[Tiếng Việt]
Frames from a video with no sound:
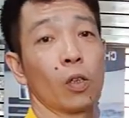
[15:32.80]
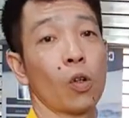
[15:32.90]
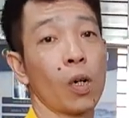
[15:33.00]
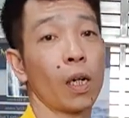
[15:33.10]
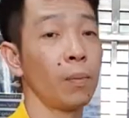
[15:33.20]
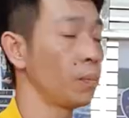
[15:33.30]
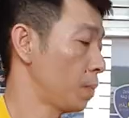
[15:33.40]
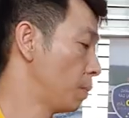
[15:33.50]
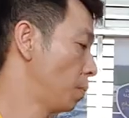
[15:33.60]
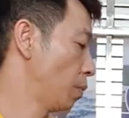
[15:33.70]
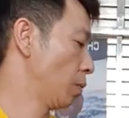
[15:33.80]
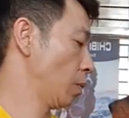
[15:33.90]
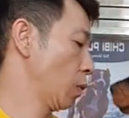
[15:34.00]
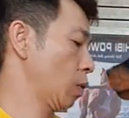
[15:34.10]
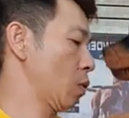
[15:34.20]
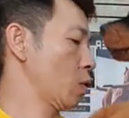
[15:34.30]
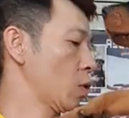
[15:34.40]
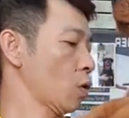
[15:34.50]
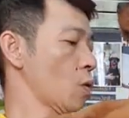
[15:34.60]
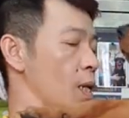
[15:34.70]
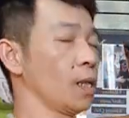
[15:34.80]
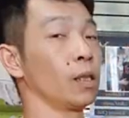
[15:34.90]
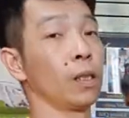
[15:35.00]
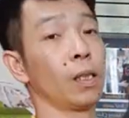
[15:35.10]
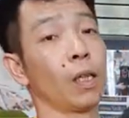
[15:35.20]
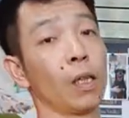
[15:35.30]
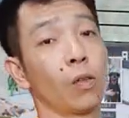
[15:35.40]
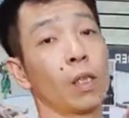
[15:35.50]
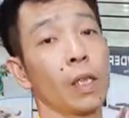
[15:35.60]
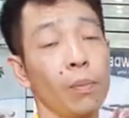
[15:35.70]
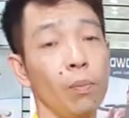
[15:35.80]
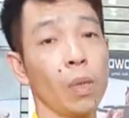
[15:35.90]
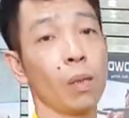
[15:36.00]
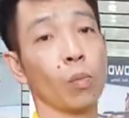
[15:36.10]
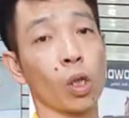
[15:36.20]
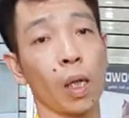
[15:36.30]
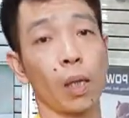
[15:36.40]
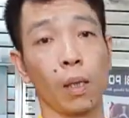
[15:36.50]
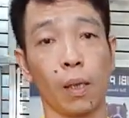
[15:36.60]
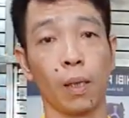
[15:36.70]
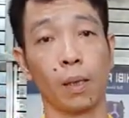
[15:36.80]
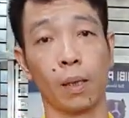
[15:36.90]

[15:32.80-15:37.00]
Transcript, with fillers: nó to lắm. Nó to hơn uh, con tím uh, một cân kìa.